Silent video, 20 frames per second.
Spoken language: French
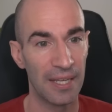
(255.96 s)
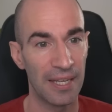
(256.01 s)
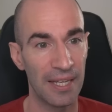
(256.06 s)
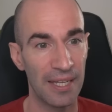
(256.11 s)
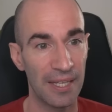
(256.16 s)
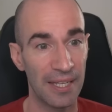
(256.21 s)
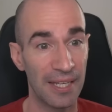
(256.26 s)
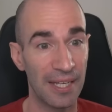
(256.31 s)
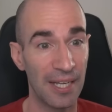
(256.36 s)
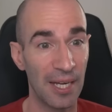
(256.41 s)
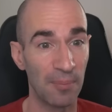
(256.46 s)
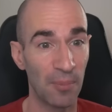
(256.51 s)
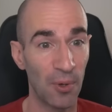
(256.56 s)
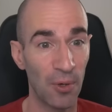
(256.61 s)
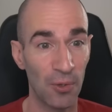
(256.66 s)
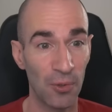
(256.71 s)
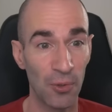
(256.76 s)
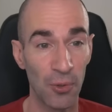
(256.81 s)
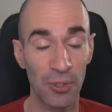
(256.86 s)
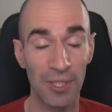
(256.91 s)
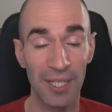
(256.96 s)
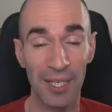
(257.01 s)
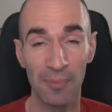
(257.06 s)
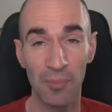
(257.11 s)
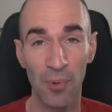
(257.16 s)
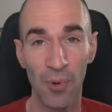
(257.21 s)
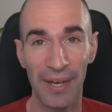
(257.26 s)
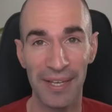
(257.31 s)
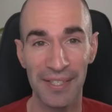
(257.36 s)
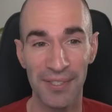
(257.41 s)
et également le très
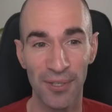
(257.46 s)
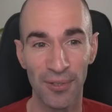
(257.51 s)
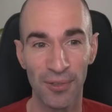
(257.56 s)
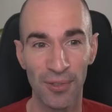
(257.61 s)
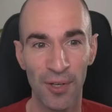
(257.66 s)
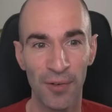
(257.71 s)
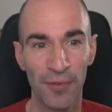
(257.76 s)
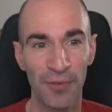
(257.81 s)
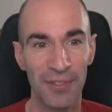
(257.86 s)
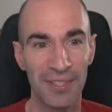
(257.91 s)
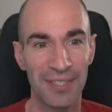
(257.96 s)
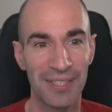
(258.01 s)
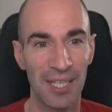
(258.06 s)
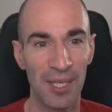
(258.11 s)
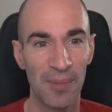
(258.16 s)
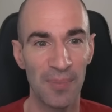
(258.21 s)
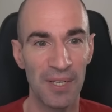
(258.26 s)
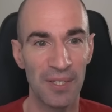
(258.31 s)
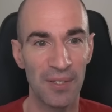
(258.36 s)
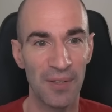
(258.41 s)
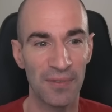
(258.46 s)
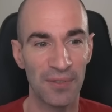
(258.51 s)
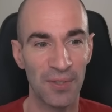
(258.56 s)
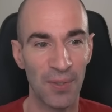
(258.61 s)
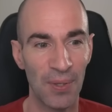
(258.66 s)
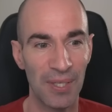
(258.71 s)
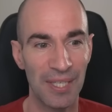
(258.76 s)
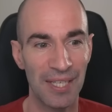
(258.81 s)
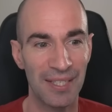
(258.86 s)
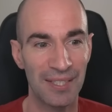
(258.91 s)
bon Ryzen 9
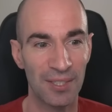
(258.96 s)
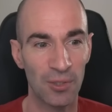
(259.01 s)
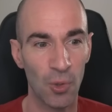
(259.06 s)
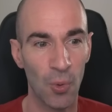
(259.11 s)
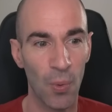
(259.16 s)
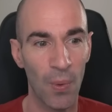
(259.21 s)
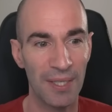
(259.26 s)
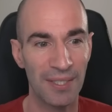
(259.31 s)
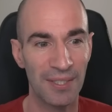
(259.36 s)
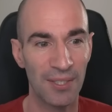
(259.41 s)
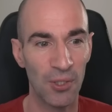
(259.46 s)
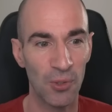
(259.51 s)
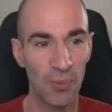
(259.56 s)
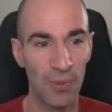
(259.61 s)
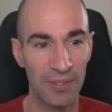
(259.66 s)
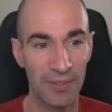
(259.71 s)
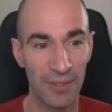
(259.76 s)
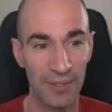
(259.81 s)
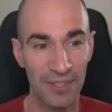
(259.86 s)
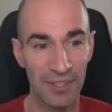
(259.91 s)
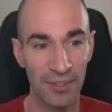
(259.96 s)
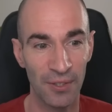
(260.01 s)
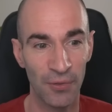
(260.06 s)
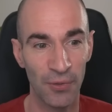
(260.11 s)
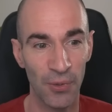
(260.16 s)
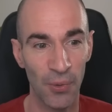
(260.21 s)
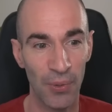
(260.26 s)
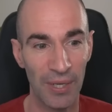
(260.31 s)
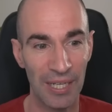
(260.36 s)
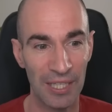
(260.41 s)
5900X,
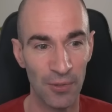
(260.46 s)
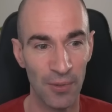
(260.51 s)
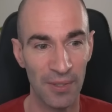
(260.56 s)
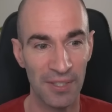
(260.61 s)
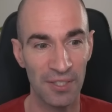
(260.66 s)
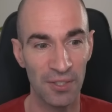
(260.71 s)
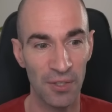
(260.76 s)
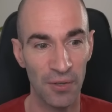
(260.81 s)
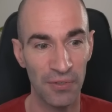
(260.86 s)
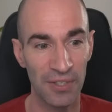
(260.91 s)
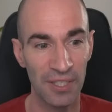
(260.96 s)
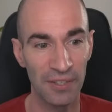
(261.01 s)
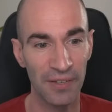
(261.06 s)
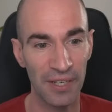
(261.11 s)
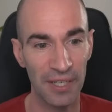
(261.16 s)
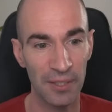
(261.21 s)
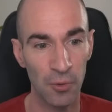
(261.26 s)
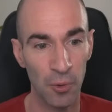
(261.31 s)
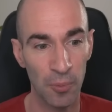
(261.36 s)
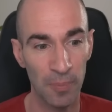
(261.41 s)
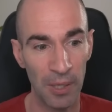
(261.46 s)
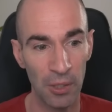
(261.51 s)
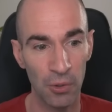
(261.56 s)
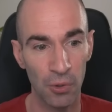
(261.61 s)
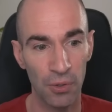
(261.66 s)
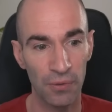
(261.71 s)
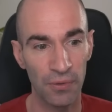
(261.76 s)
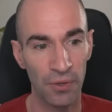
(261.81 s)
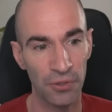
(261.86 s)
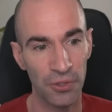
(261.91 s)
379,99€ livré donc par
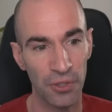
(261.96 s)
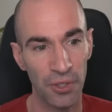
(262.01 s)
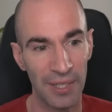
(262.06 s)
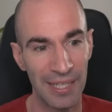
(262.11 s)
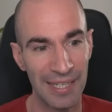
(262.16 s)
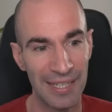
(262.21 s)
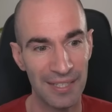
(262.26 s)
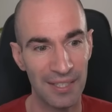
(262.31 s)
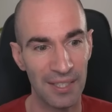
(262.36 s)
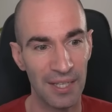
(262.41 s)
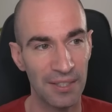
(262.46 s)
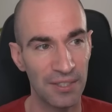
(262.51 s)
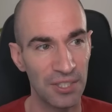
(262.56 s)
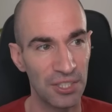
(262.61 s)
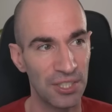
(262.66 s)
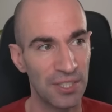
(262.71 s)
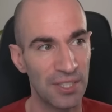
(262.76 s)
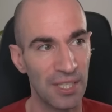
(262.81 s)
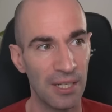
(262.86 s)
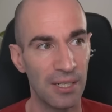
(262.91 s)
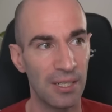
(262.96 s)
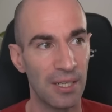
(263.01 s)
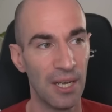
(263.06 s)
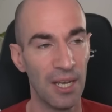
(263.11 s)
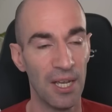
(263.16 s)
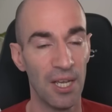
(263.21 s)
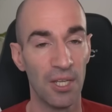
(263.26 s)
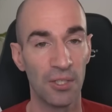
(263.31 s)
le revendeur Xtra Digital